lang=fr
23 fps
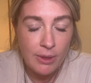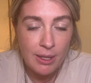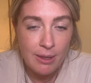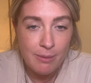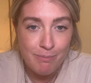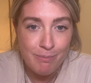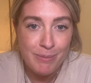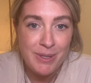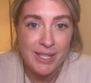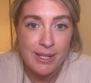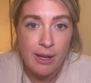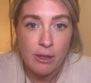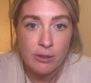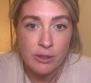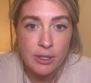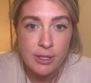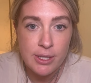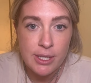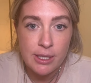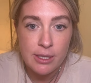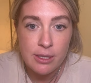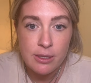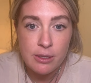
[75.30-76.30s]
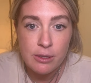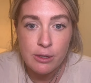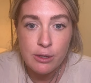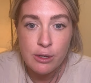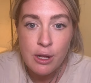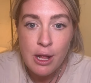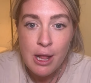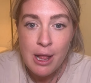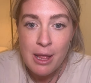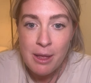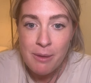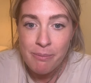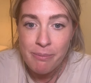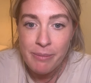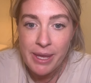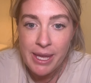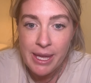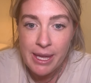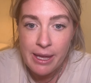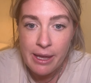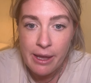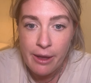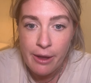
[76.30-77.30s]
bizarre de dire ça,
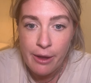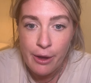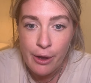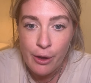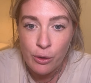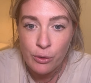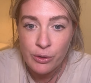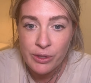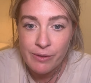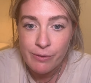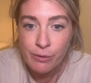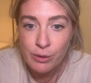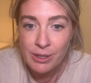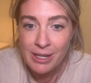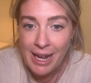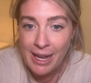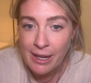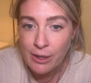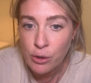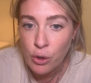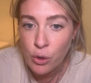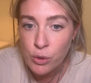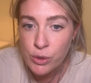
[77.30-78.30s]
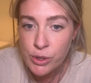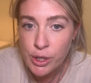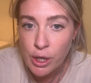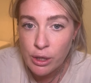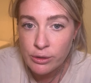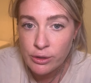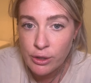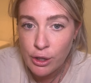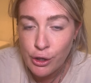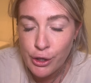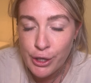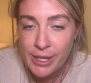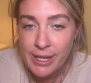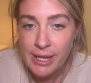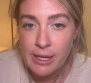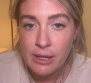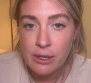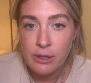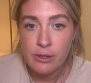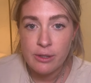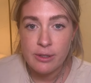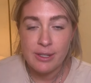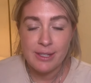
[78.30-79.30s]
mais euh, au niveau de la grosseur de
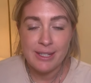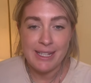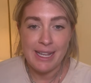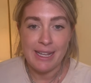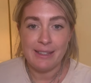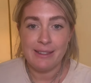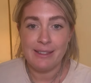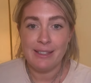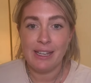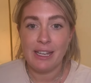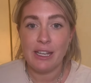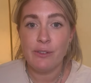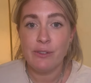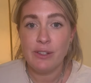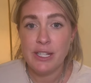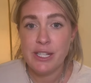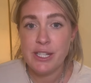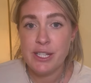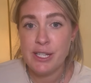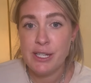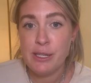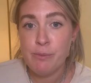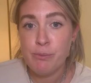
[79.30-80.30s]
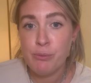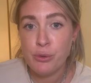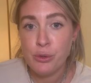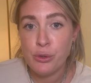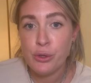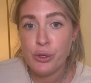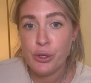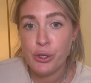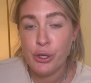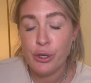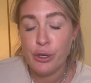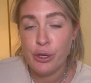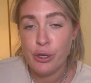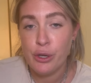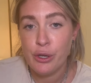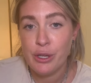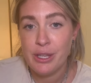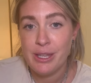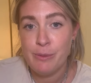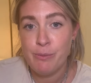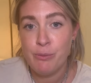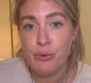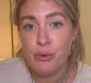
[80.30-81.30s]
l'œillet, ça a été réfléchi pour
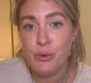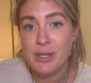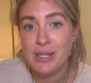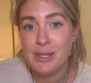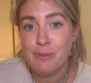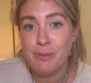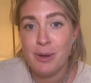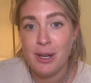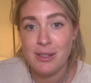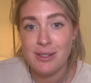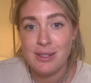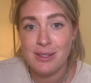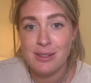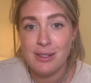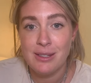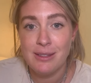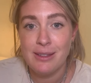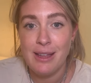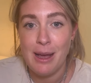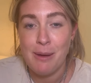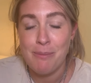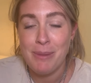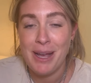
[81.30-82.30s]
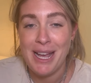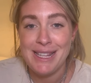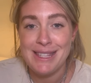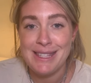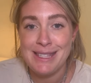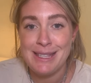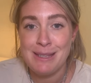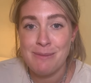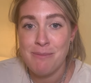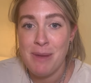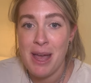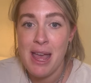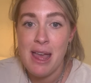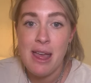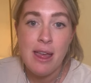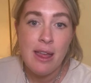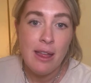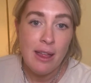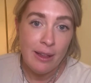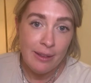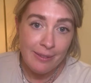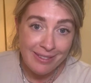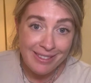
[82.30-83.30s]
qu'il puisse passer dans pratiquement
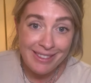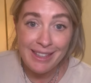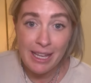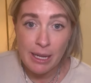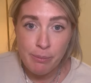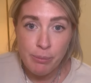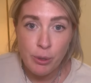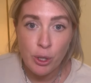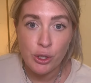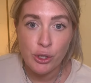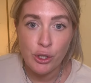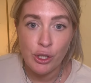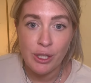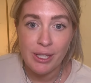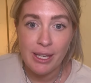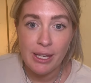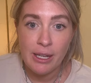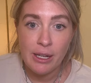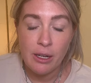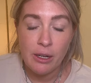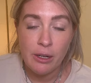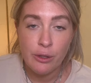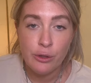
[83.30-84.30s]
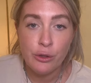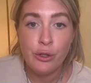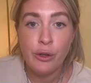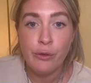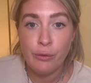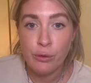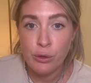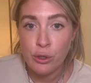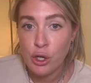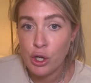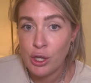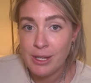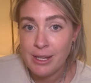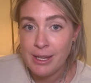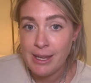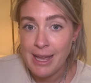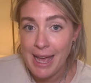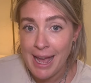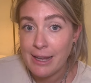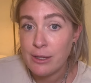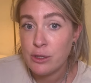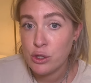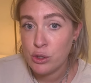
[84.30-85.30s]
n'importe quel de vos colliers
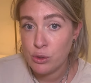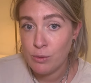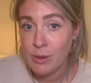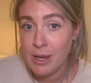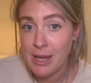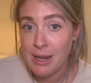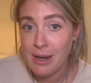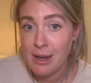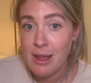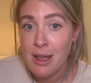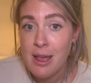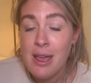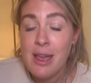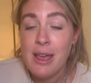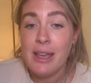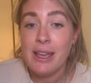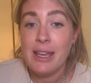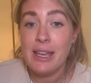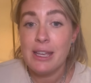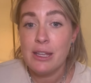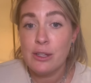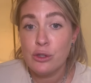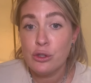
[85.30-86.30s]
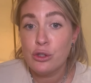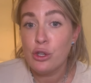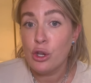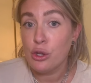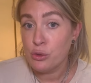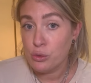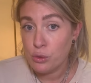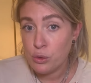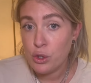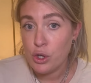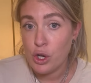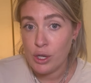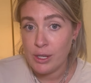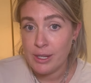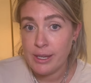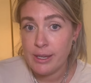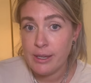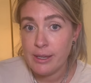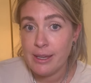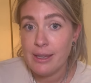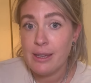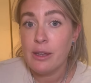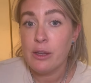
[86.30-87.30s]
actuels et de nos
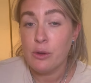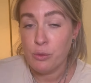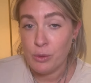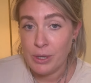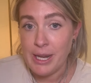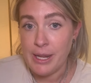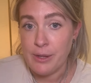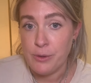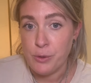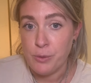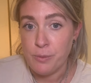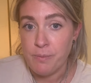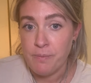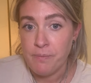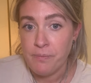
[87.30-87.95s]
colliers You.